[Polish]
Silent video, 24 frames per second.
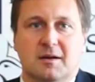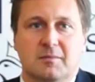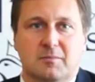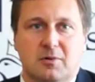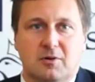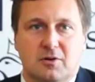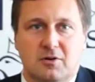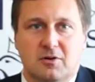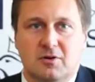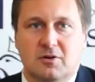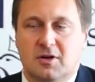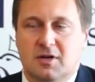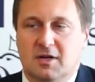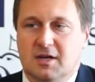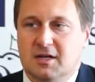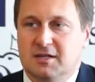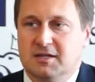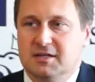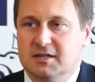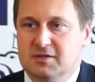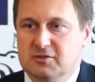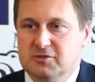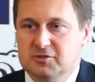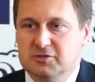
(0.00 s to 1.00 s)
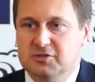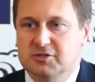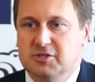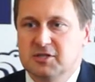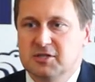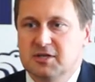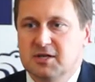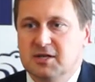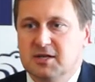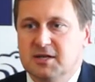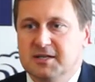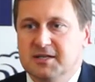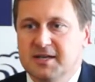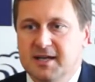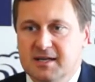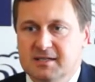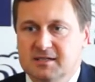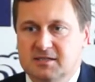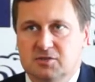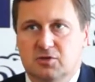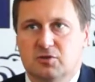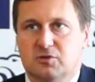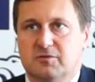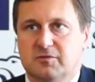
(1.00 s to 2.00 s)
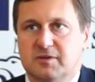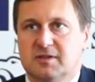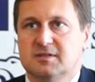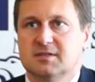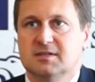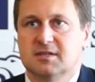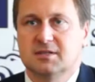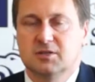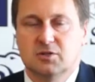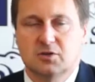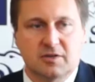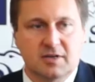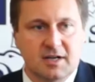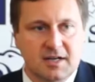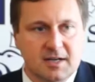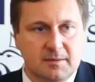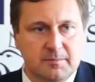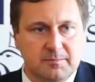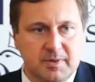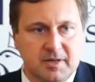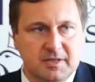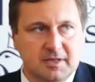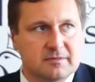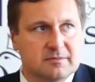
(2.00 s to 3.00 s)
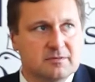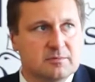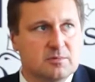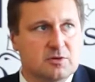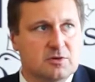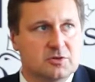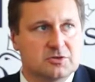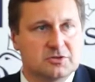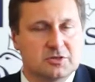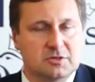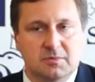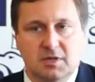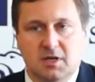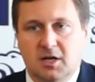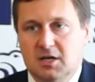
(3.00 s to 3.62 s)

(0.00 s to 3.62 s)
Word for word: bo nie dość, że nie jest to oferta tylko na kampanię wyborczą,